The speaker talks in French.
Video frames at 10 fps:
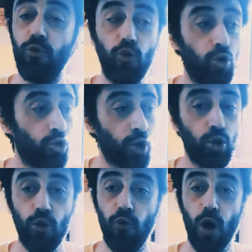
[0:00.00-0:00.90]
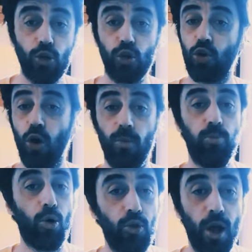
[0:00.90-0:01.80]
je vous conseille de voir. C'est un
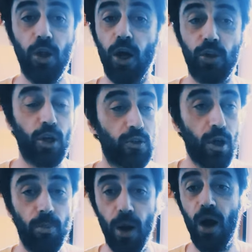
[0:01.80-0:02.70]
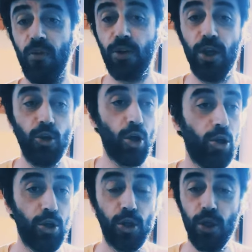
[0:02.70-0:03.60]
bon annonce très sympa, avec des
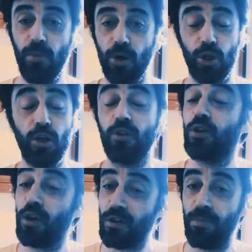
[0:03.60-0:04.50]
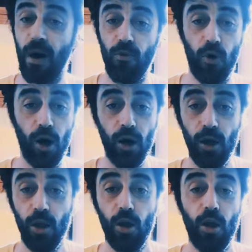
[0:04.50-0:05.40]
guns et des machins, c'est très sympa à voir.
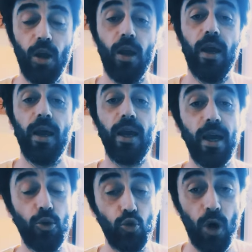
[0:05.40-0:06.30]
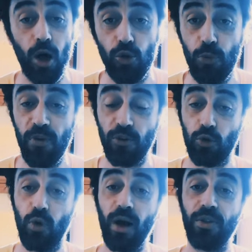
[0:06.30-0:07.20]
Et elle jouera en
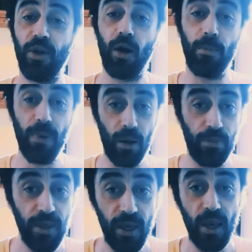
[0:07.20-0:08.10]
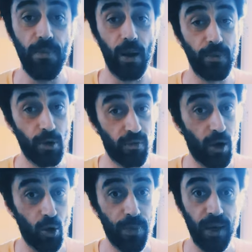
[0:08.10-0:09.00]
2023 dans Barbie. Et Barbie, on va
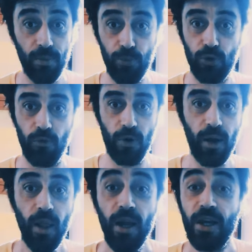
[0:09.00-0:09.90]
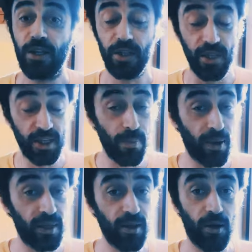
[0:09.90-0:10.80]
en reparler plusieurs fois. J'en ai déjà
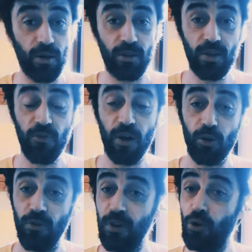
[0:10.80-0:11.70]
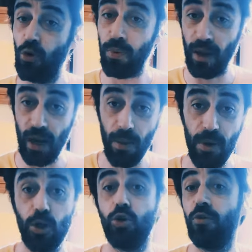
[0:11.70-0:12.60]
parlé dans différentes vidéos au
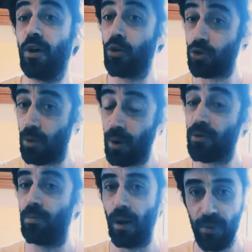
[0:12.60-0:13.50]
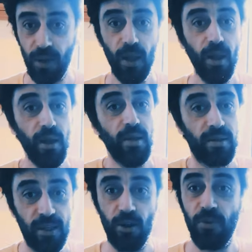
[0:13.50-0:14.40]
préalable et je vais continuer à parler parce que Barbie,
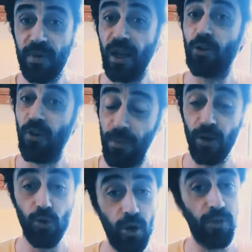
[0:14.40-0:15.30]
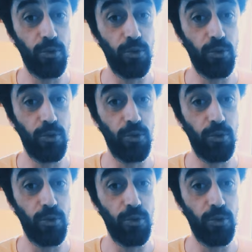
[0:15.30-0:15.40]
c'est un film qui a l'air de faire parler de lui en